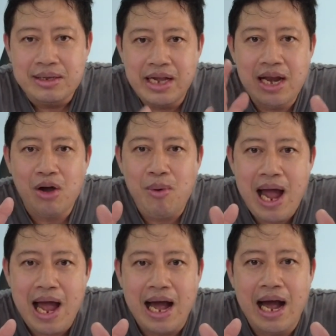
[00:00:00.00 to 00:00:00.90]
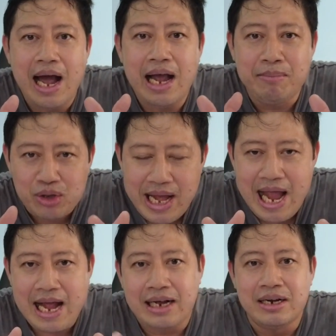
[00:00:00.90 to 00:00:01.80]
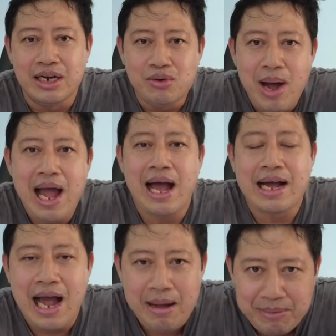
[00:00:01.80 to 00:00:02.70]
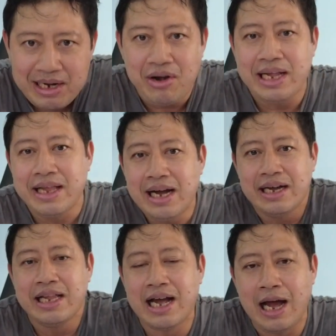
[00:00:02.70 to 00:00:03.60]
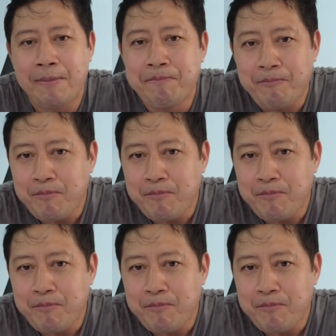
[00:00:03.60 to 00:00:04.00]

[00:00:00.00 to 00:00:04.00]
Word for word: ที่เรียกว่าไอ้มดแดงว้าคาเมนไรเดอร์นะครับ